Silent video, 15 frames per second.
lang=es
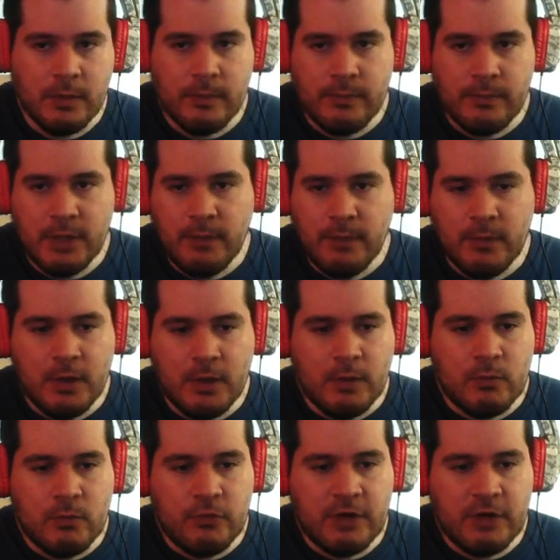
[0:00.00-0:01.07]
Bien,
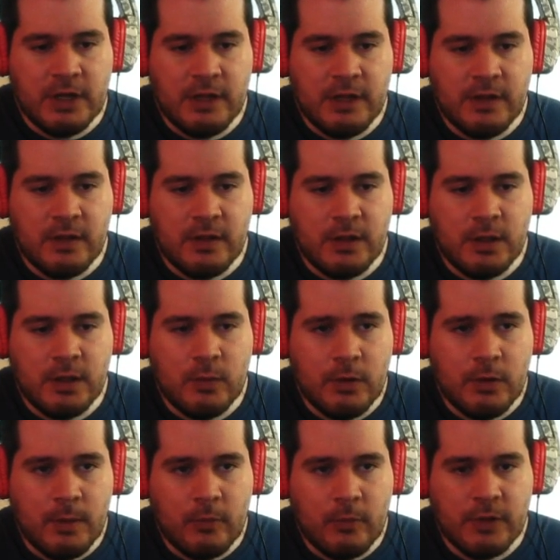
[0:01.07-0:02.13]
muchas gracias y bueno,
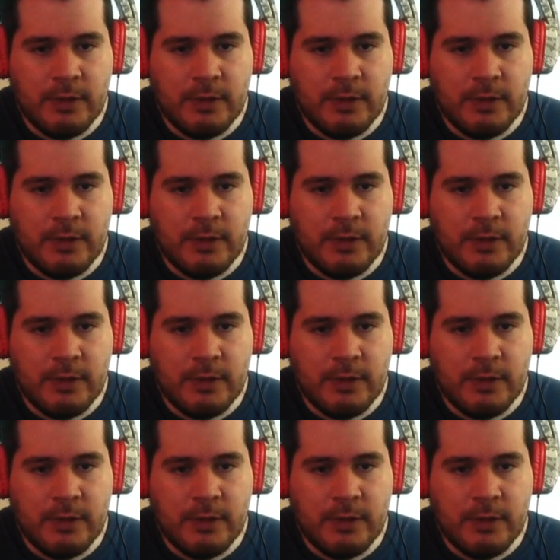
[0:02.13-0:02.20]
vamos a